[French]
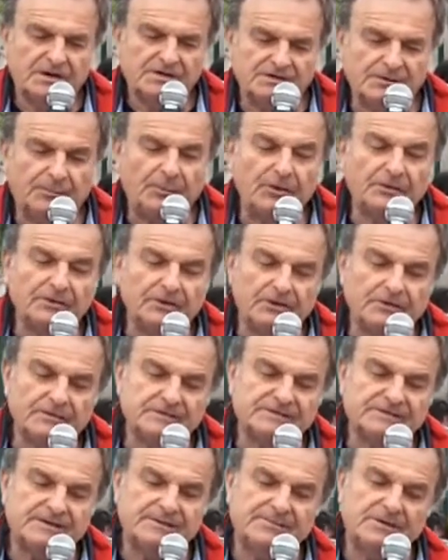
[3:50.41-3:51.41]
Cependant,
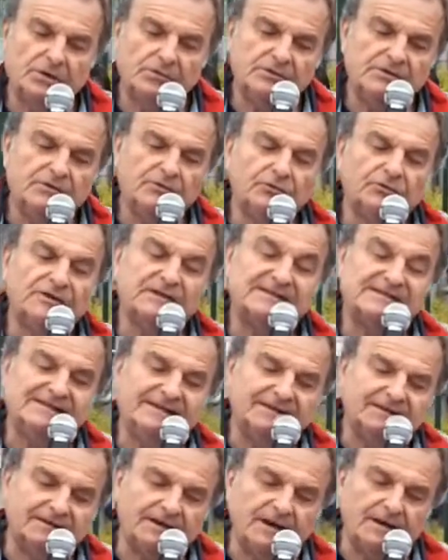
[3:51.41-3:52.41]
c'est bien au niveau des
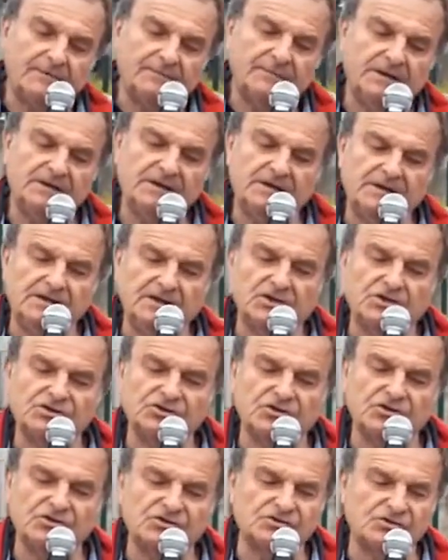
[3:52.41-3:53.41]
États et des
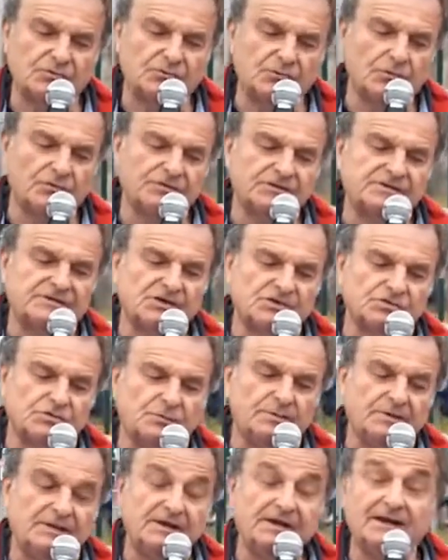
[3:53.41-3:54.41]
dirigeants de ce monde, sans
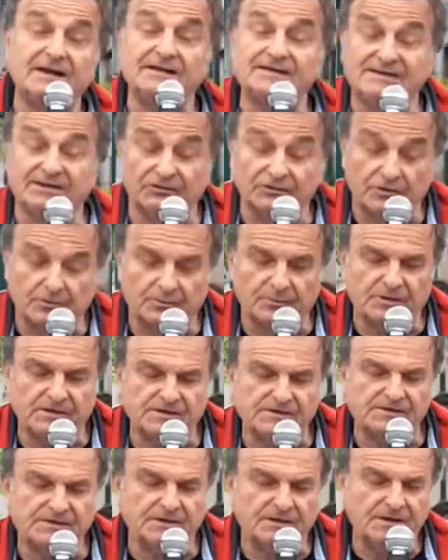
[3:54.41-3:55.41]
oublier les
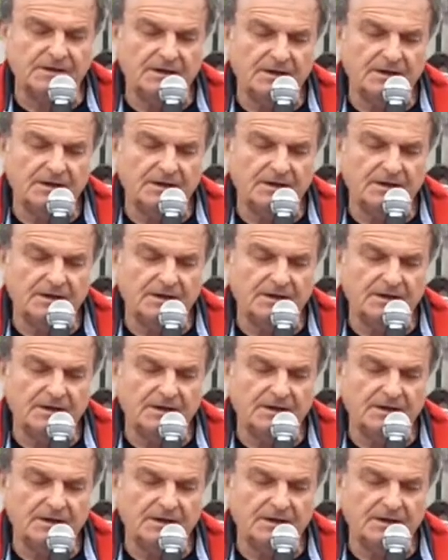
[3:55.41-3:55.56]
entreprises,